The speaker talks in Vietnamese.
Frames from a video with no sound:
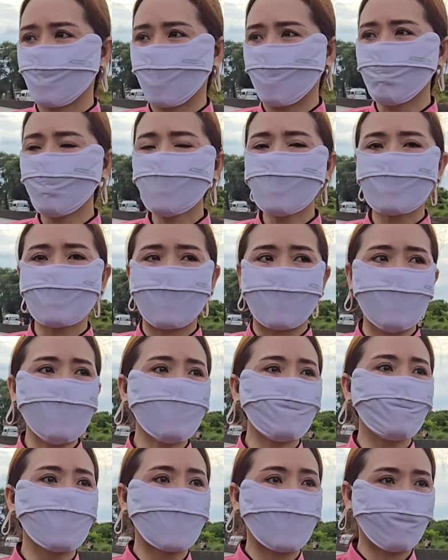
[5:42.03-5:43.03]
cũng nghĩ
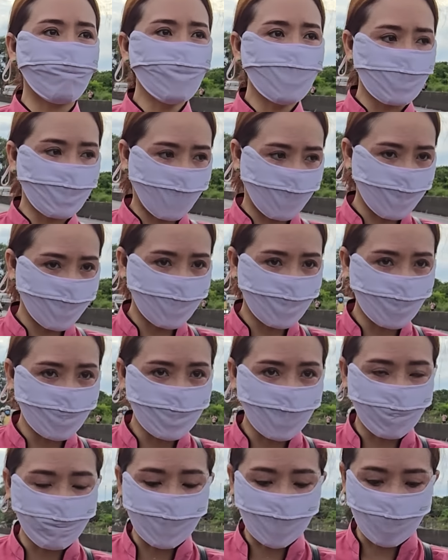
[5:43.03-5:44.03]
là mình nắm rồi, tại vì thường
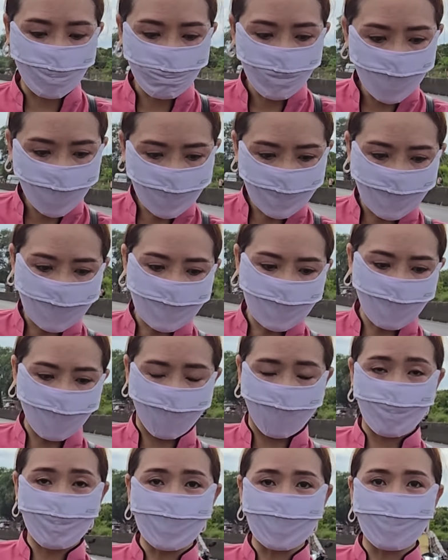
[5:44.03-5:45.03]
thường mình cũng bước ra cái
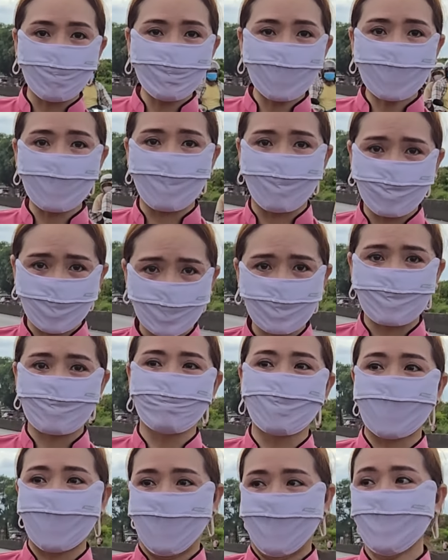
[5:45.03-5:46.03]
lộ mình cũng biết là vâng,
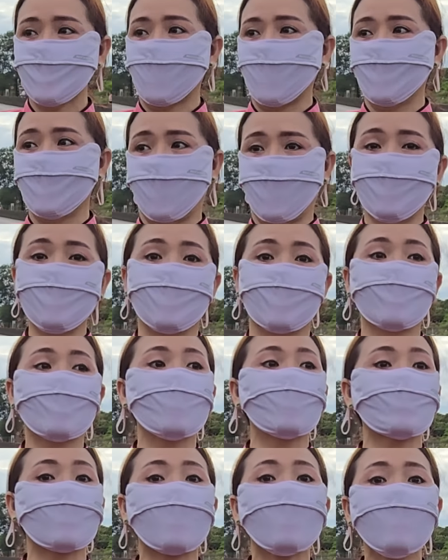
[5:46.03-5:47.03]
mình nhảy dựng
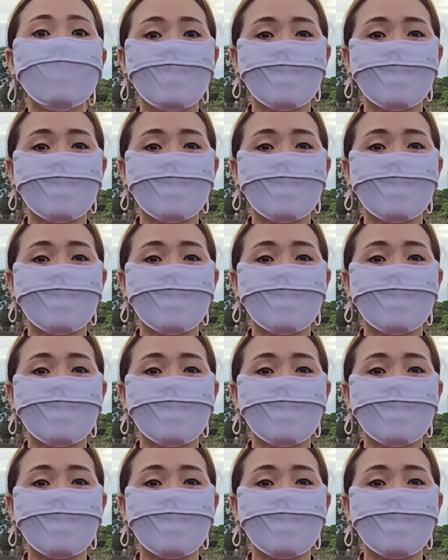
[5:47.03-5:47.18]
luôn chứ.